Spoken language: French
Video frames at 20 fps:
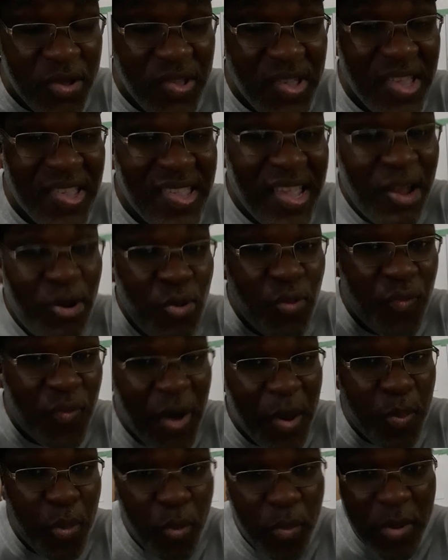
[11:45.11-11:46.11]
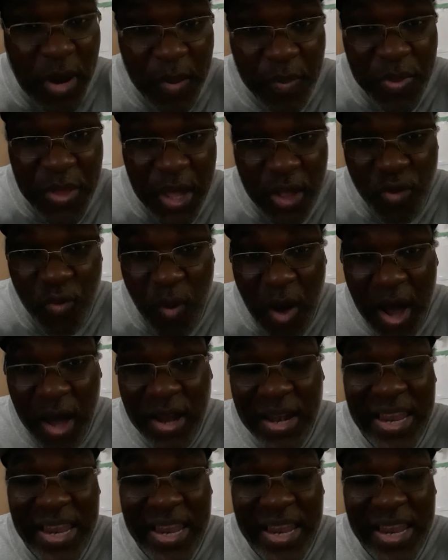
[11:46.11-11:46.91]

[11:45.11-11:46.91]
C'est ça le vrai problème des Noirs.